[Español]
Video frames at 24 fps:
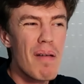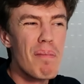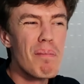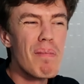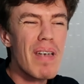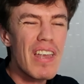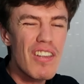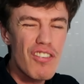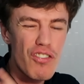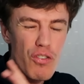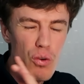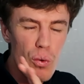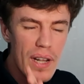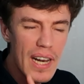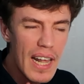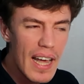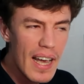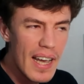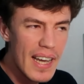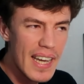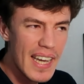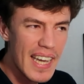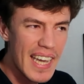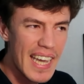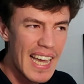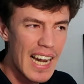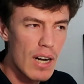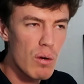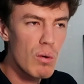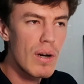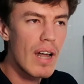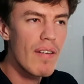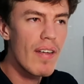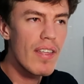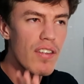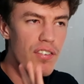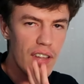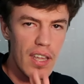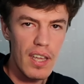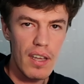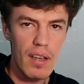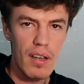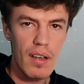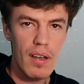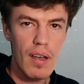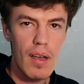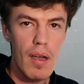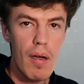me suena que alguna vez
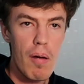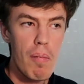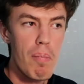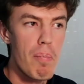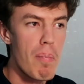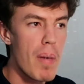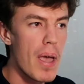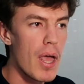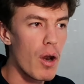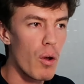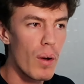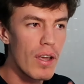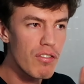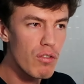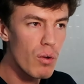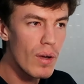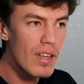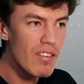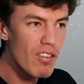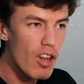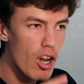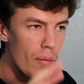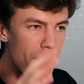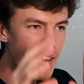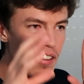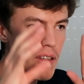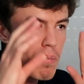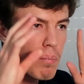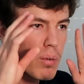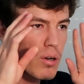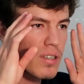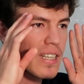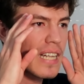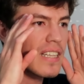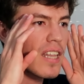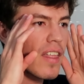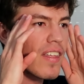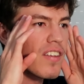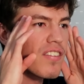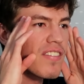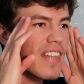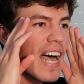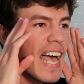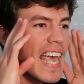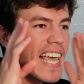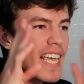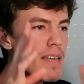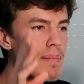sí. Pero esto es lo más importante de
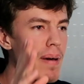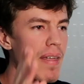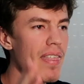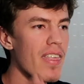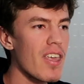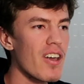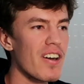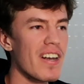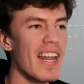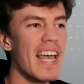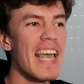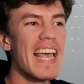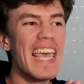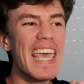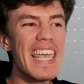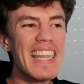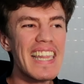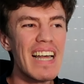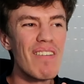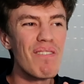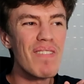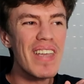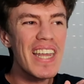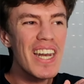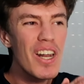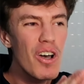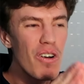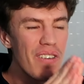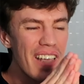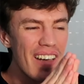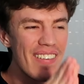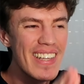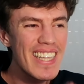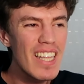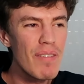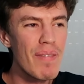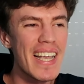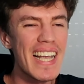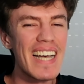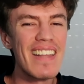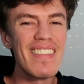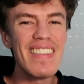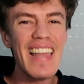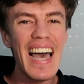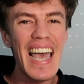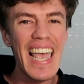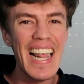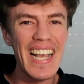esta equipación. Y también, obviamente, me
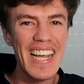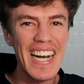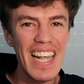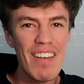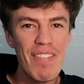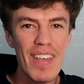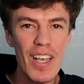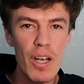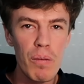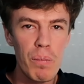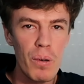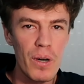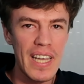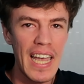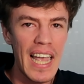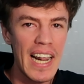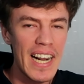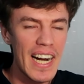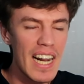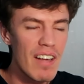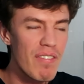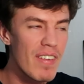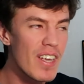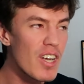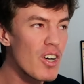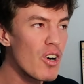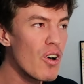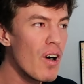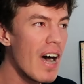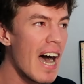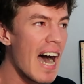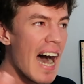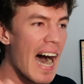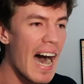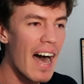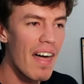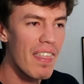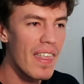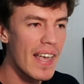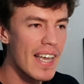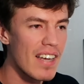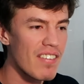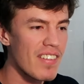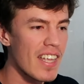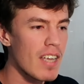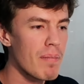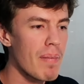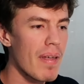encanta el gráfico, porque el gráfico hace
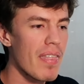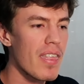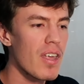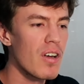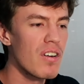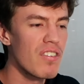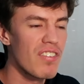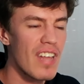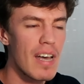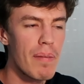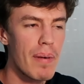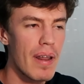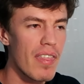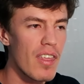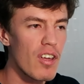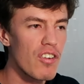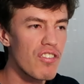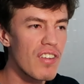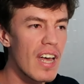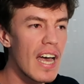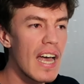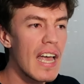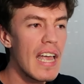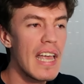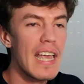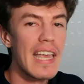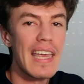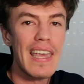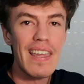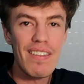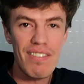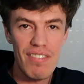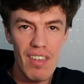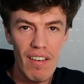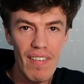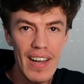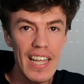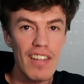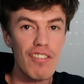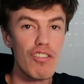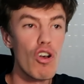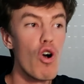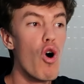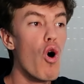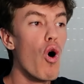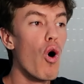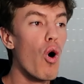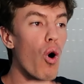que esta equipación sea preciosa. Y
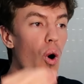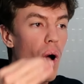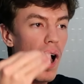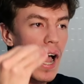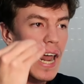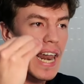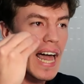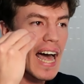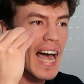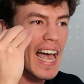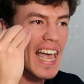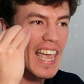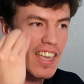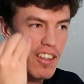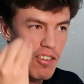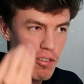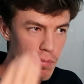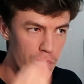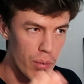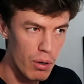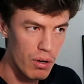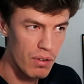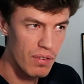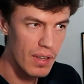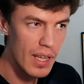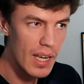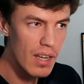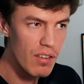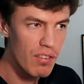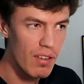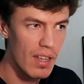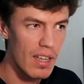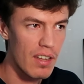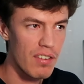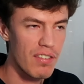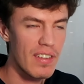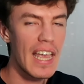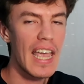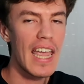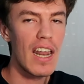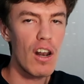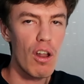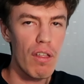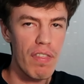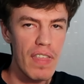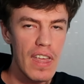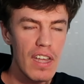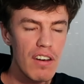chavales, ojalá Sportix esté
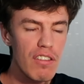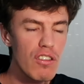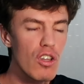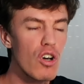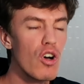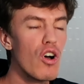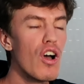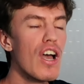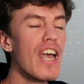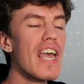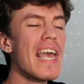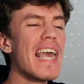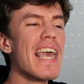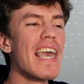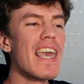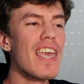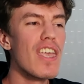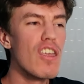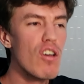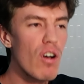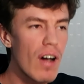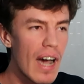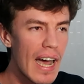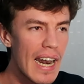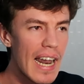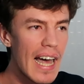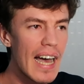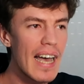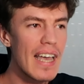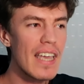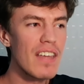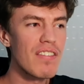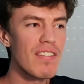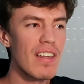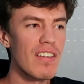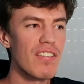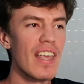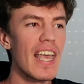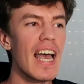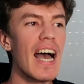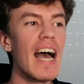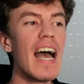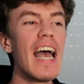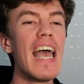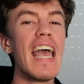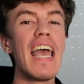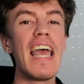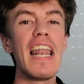en lo cierto y ojalá esta
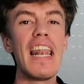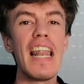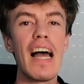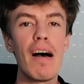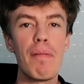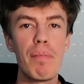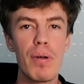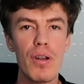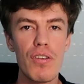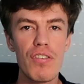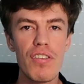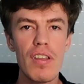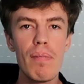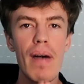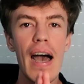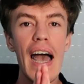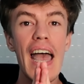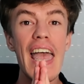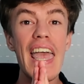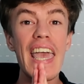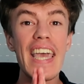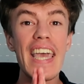sea la próxima